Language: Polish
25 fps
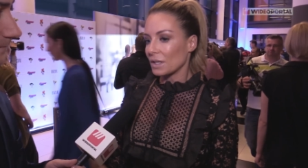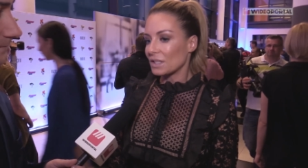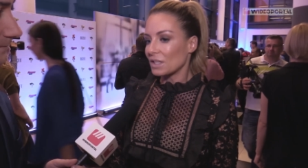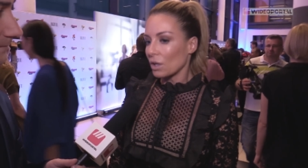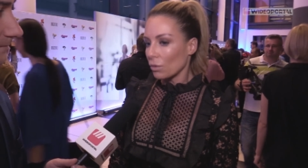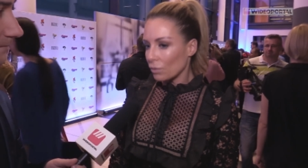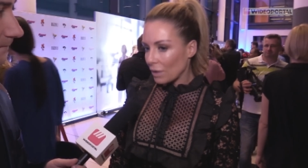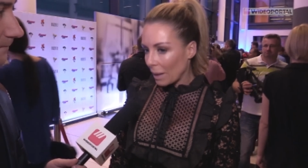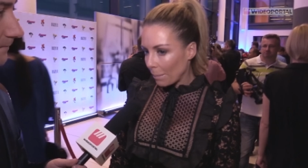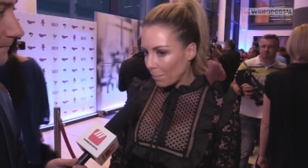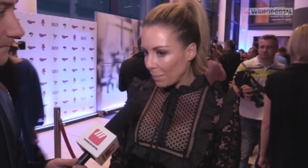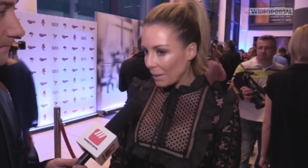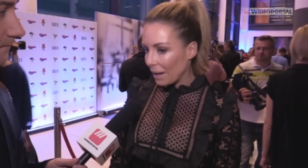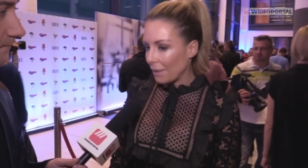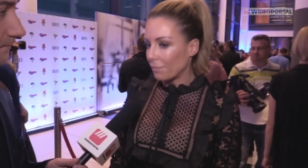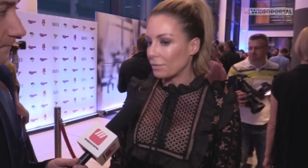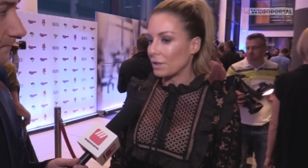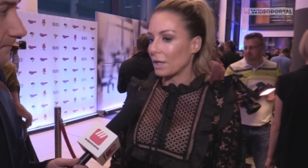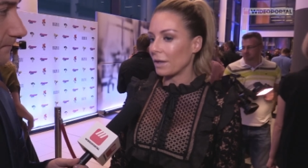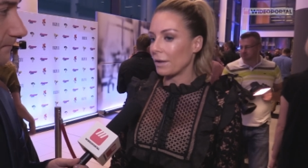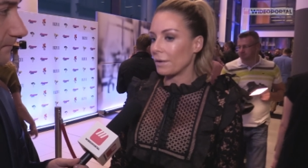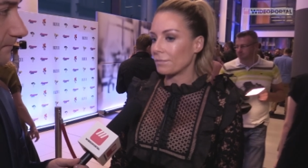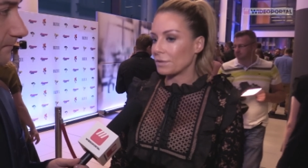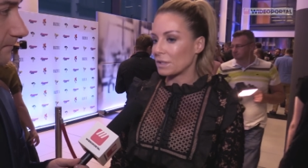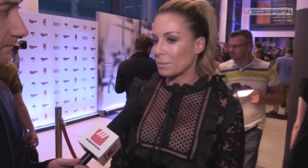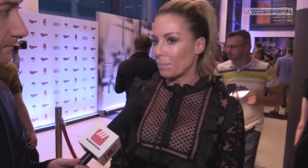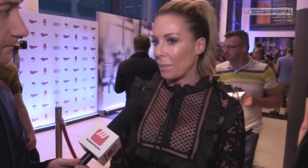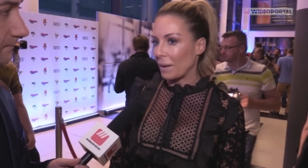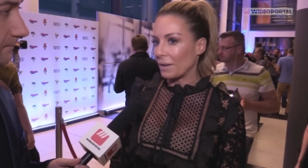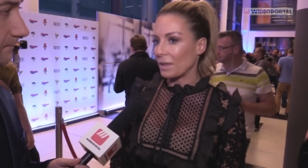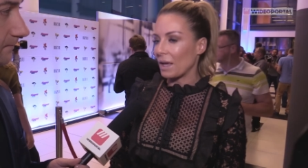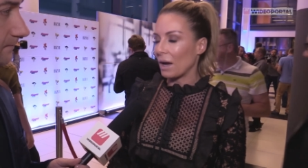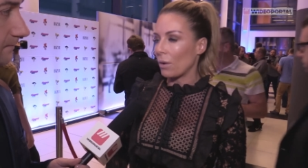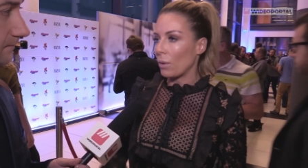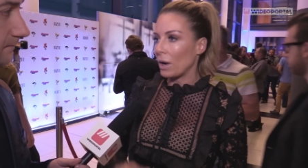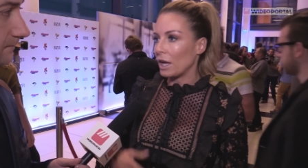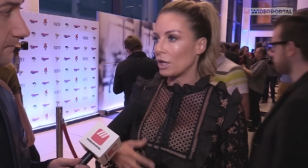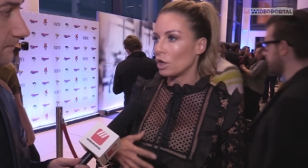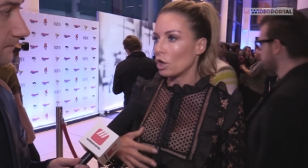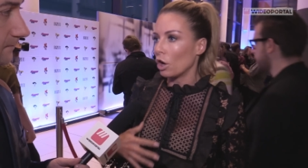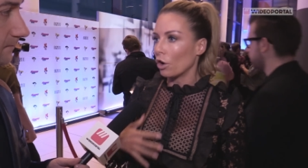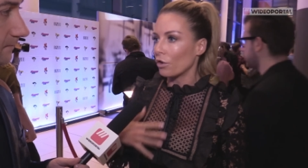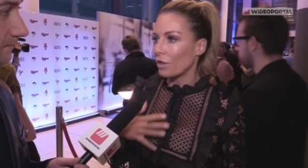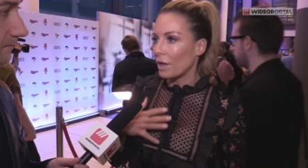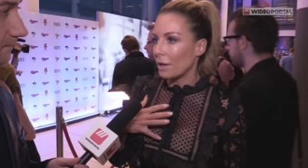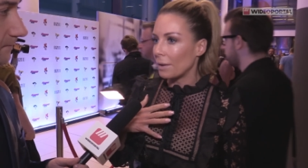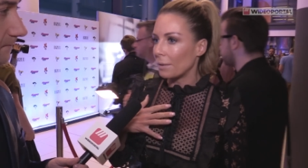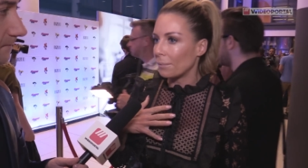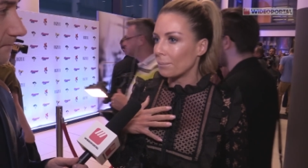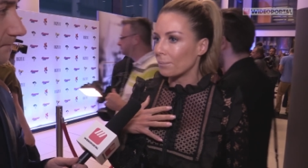są naprawdę wspaniałe i
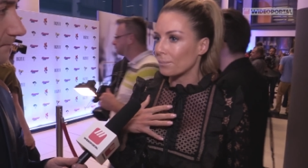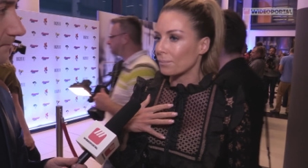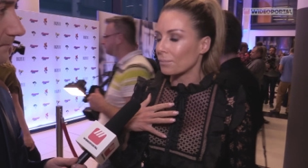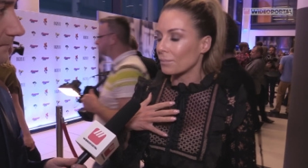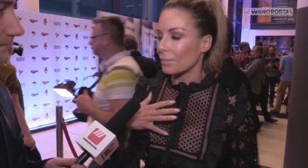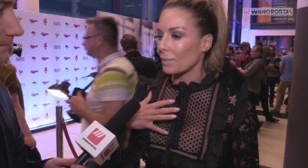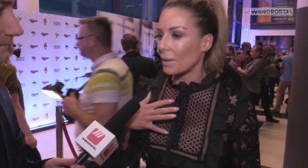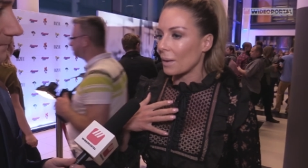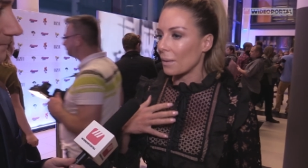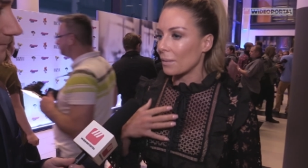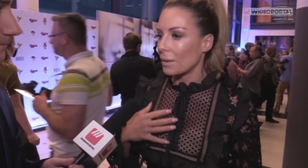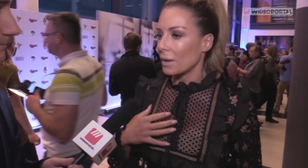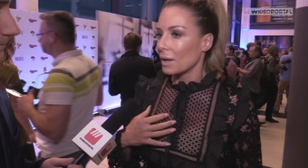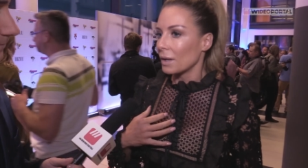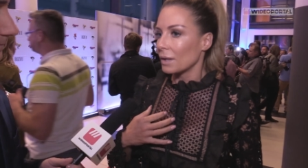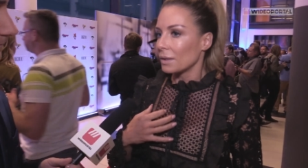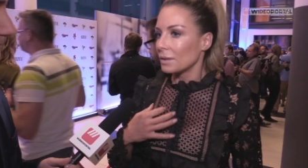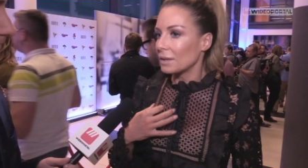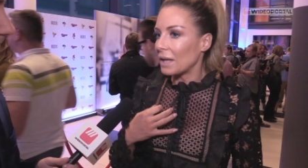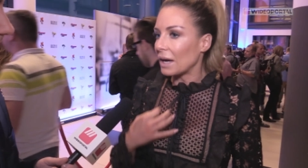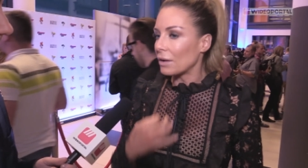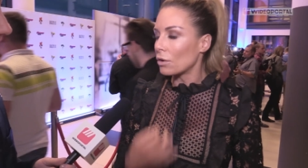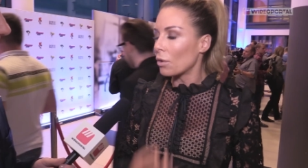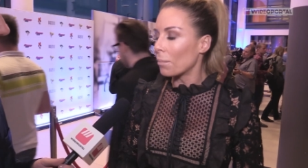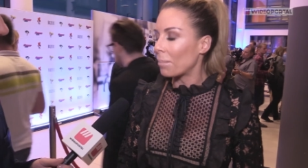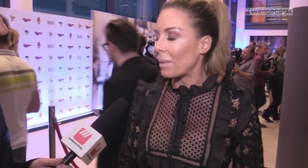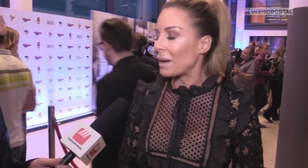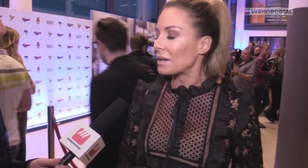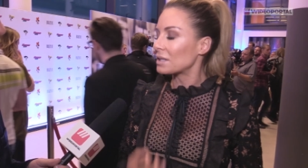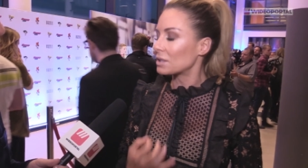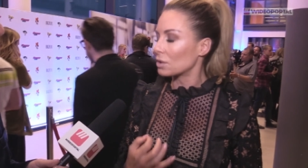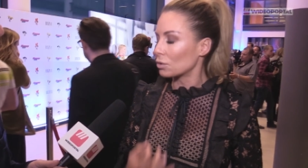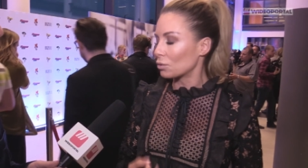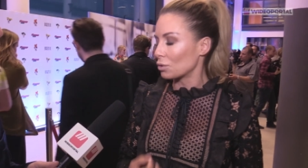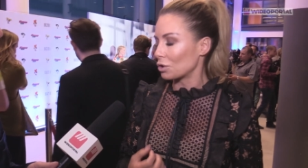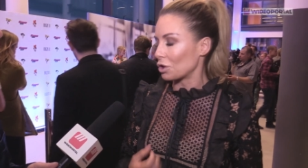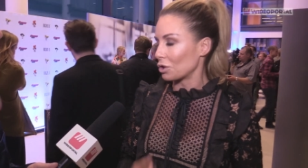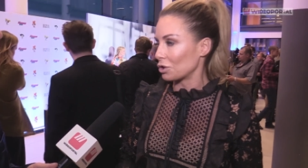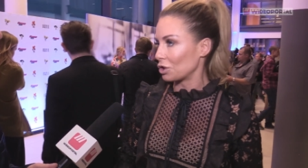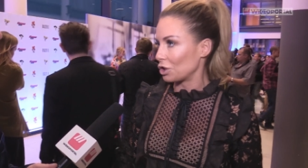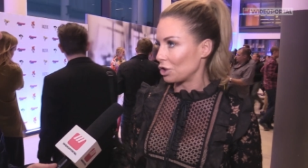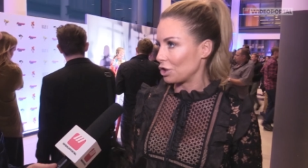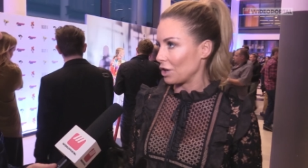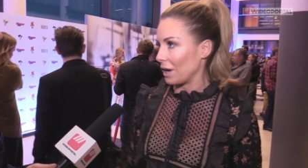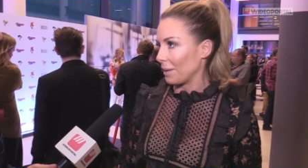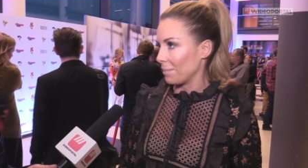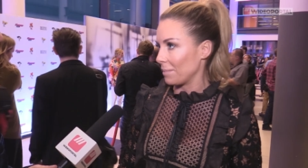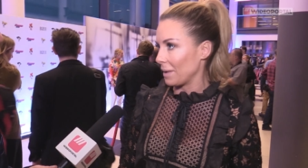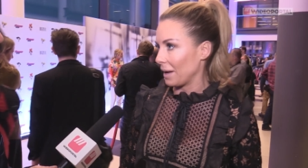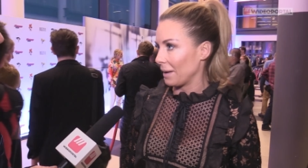one dają bardzo dużo z
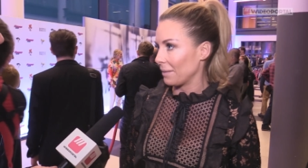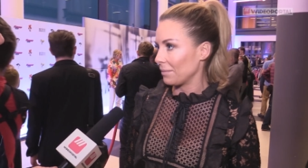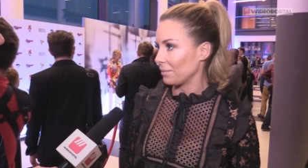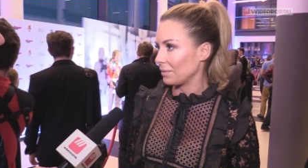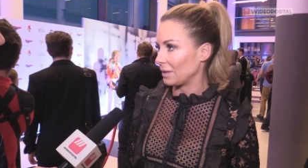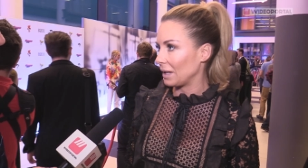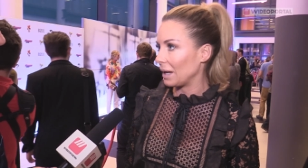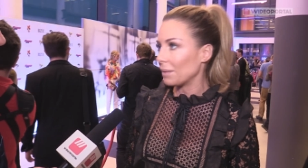siebie.